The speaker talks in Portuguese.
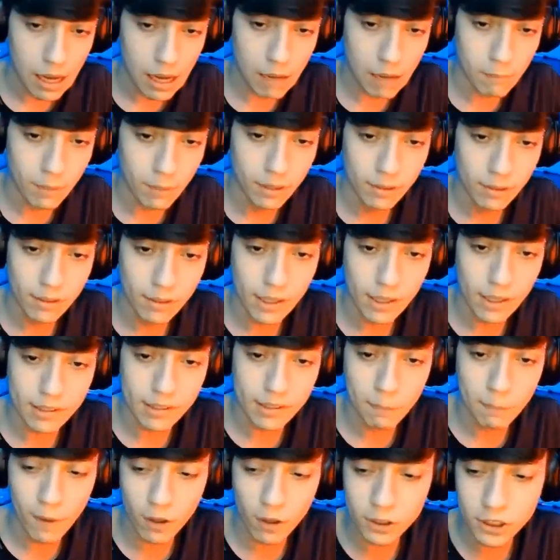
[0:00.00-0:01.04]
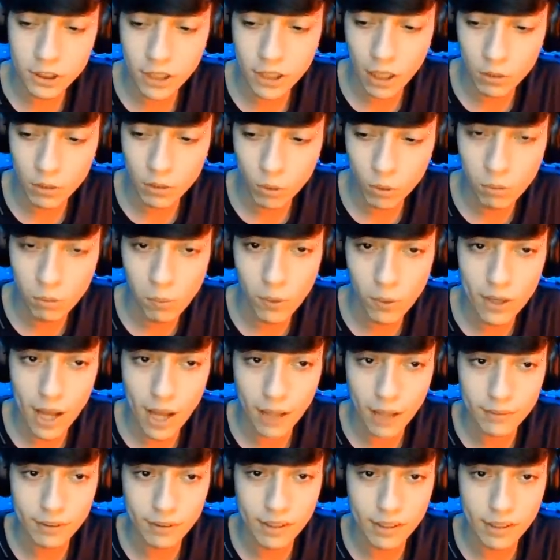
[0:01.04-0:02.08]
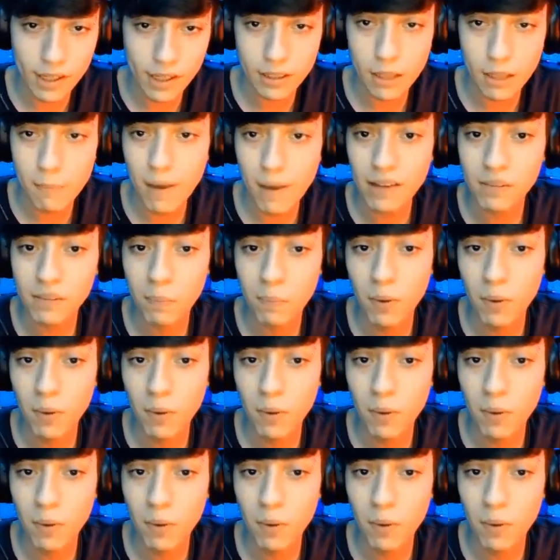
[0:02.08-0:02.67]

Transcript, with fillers: Ah, mano, esse peote tá todo molhado. Será que tem mais